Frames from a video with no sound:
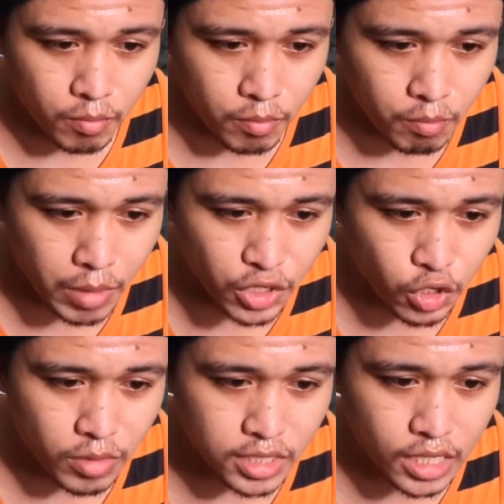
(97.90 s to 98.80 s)

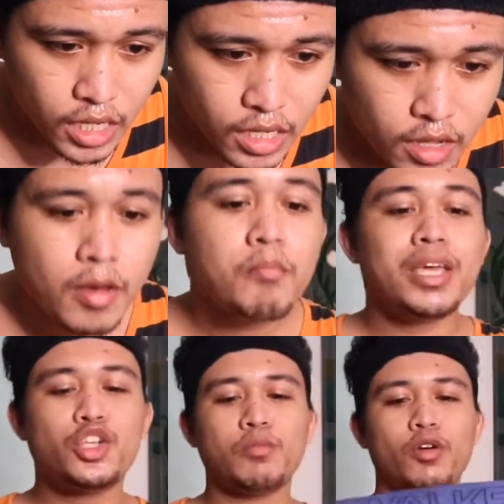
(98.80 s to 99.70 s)
Medium na siya.
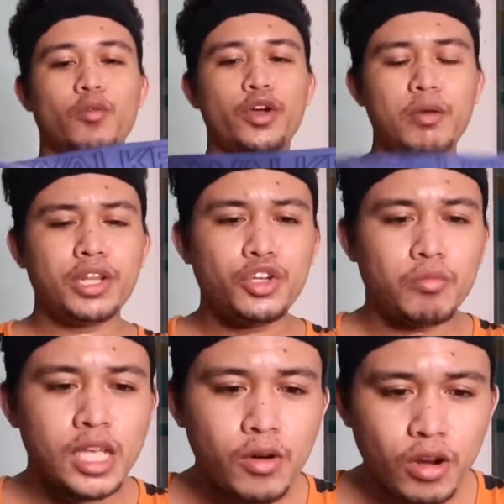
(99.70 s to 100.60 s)
Medium. Oh, pwede
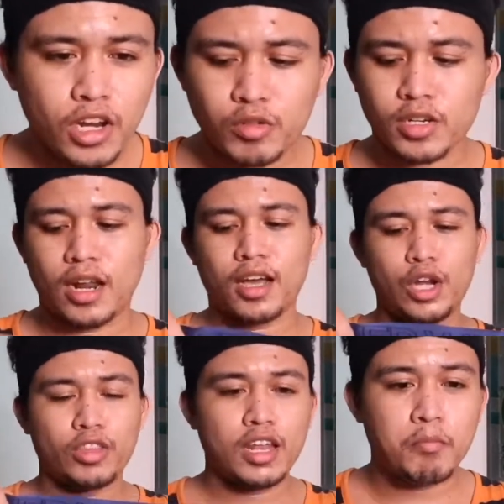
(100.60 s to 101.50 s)
medium. Siguro rin mo, sir. Ano kayo
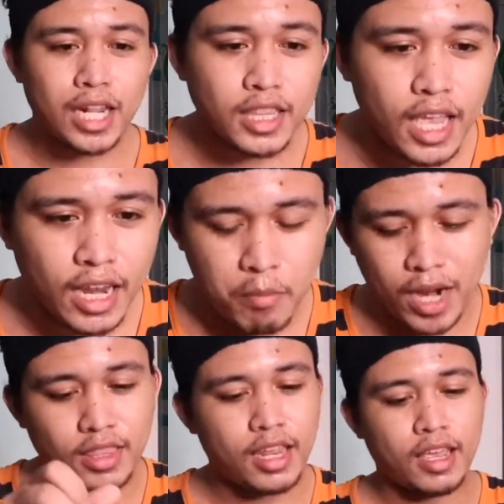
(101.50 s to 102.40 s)
ni? Built-in. Ay,
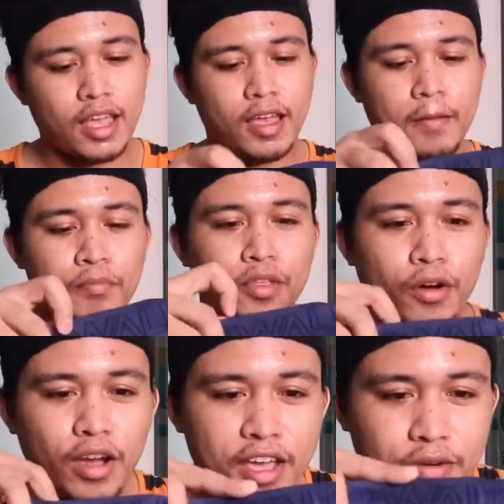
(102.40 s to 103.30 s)
built-in nga.
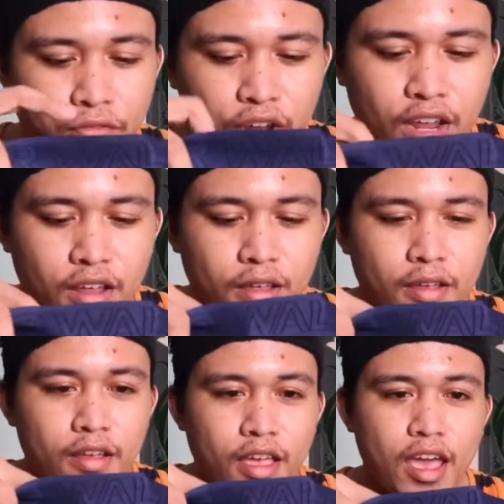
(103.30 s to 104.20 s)
Oh, air free.
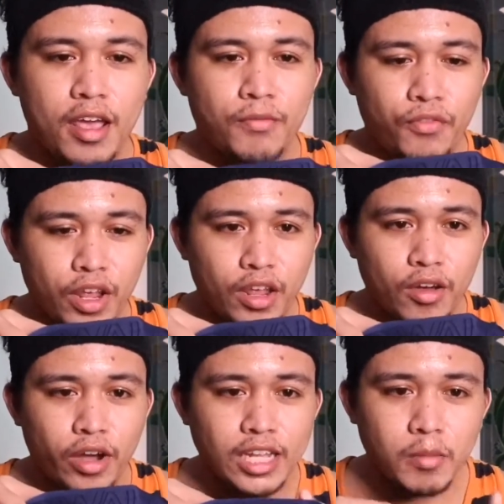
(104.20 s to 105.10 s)
Air free.
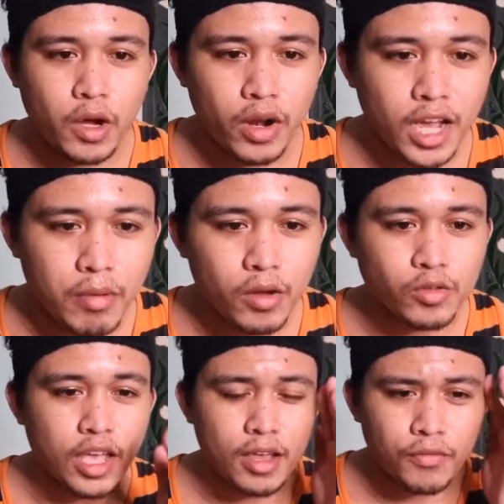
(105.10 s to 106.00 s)
Okay, sa mga wala kabalog
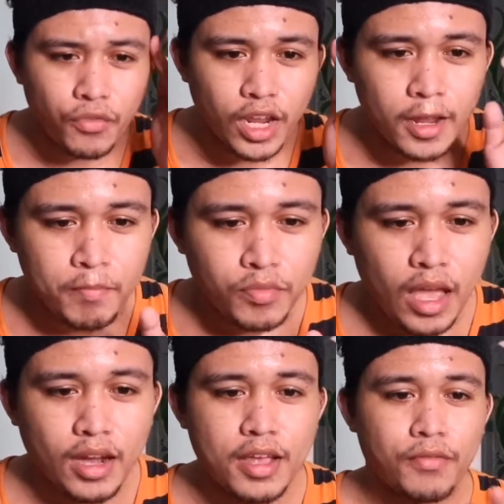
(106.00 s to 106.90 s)
sa air free,
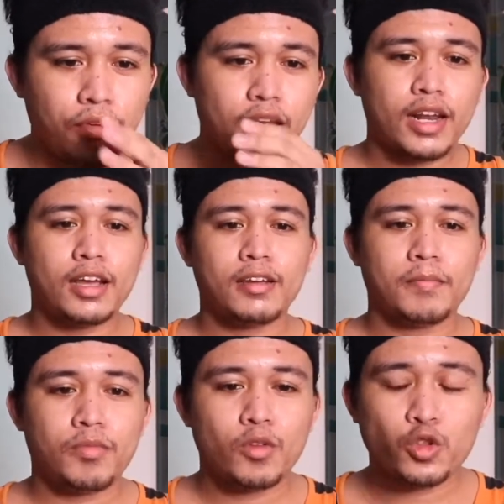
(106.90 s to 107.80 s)
ang air free
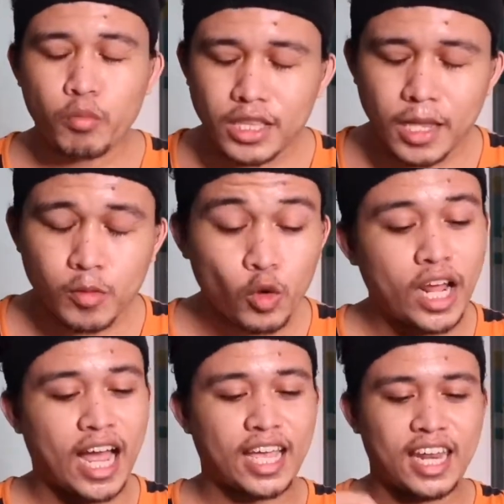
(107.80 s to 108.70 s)
kanang automatic musud
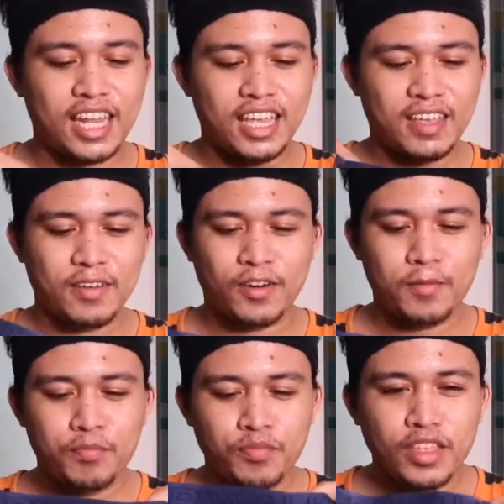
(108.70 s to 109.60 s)
ang hangin. Oh,
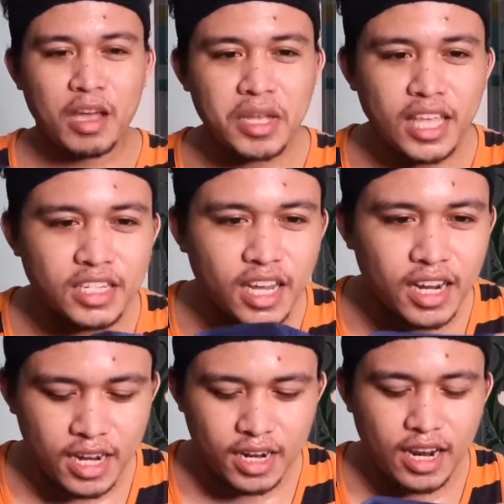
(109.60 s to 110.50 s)
gamitan ni siya
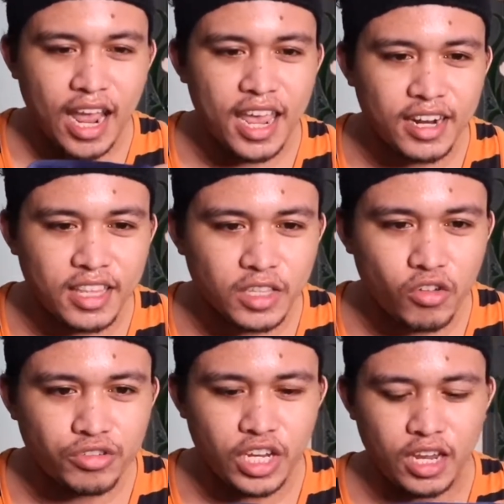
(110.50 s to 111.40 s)
kanang high-end
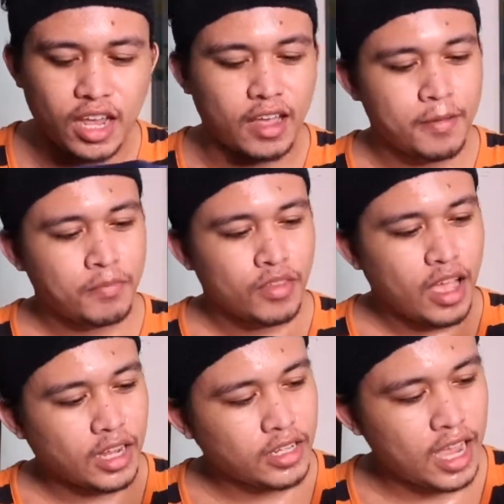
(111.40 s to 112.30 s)
technology nga
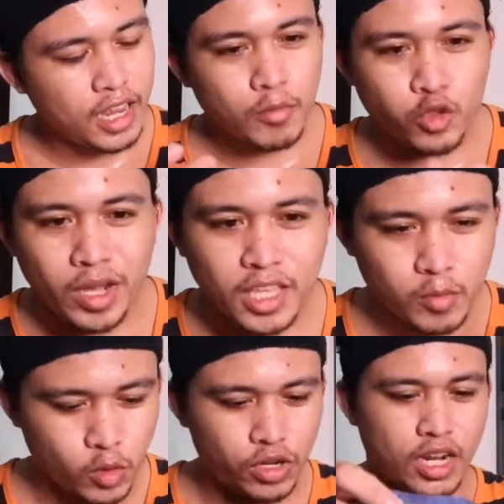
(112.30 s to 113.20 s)
ang hangin automatic
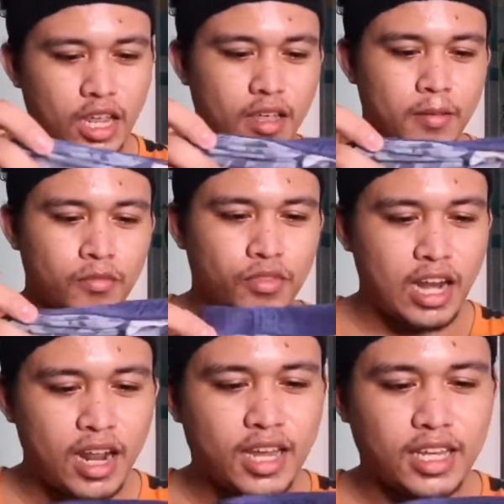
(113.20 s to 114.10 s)
musud dire. Dili
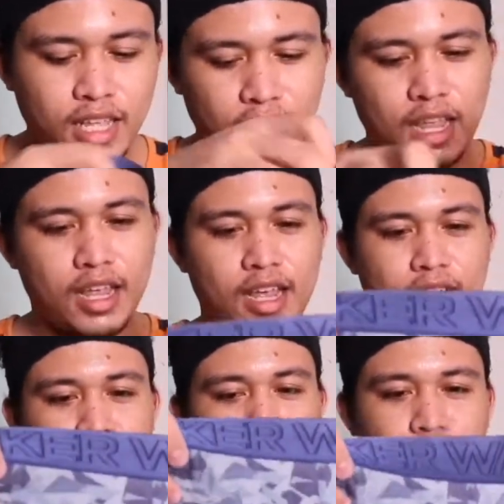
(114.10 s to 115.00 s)
lang kay siya dire,
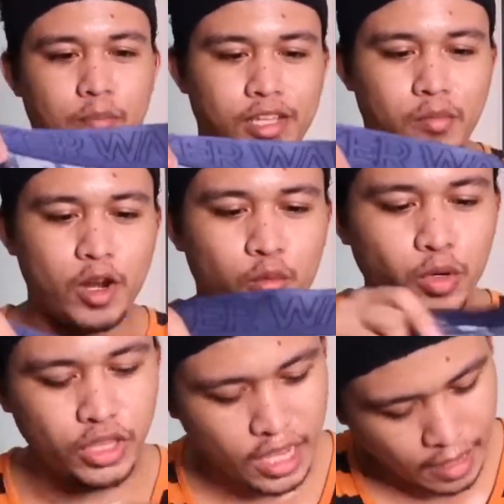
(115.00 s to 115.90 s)
asa dire dapit sa may
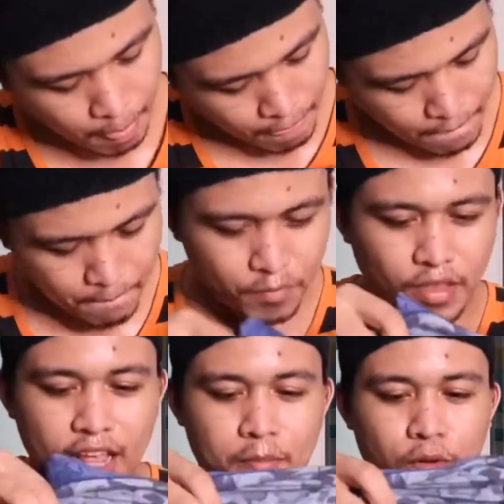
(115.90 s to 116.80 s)
lubot niya
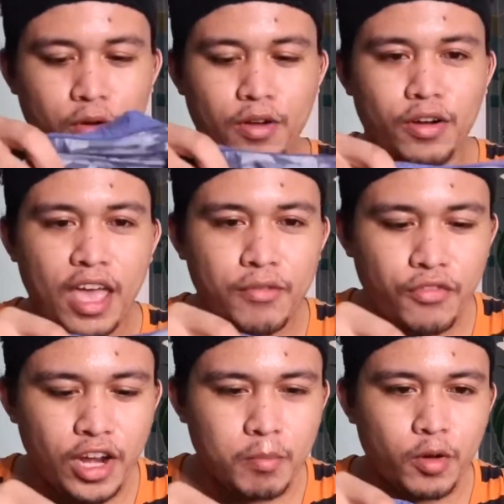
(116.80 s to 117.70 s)
naa na pod o oh, air
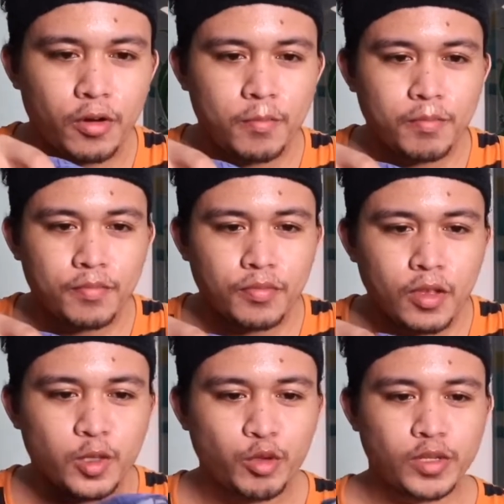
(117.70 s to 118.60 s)
free na pod
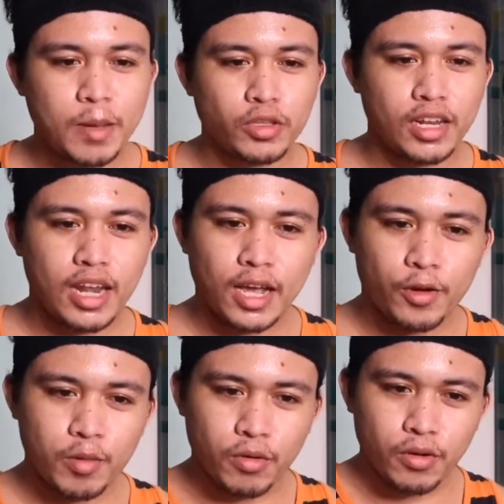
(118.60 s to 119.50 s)
subot pasabot iniglakaw
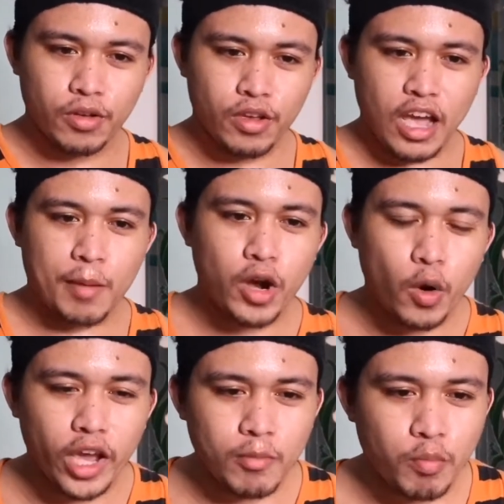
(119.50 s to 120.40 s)
nimo amo
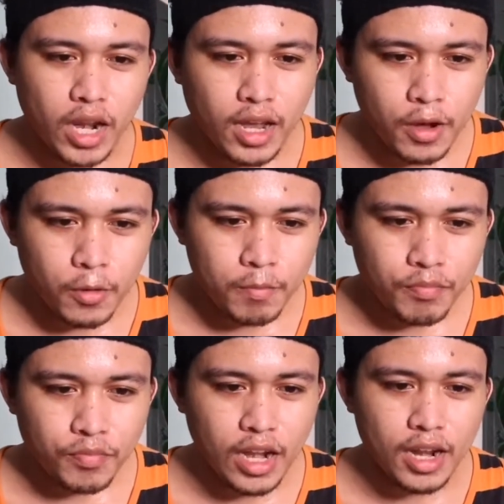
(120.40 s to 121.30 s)
gaway imong paglakaw
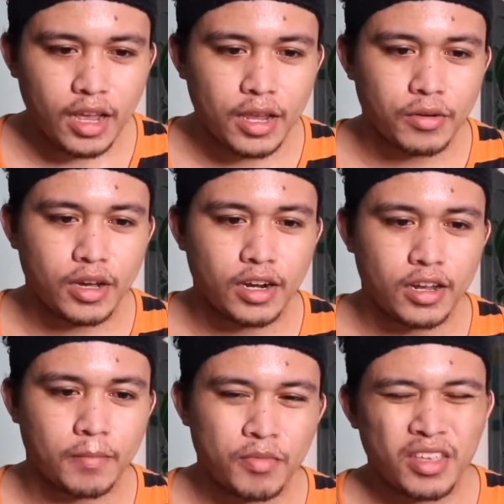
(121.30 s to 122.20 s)
dili na kaingon na kanang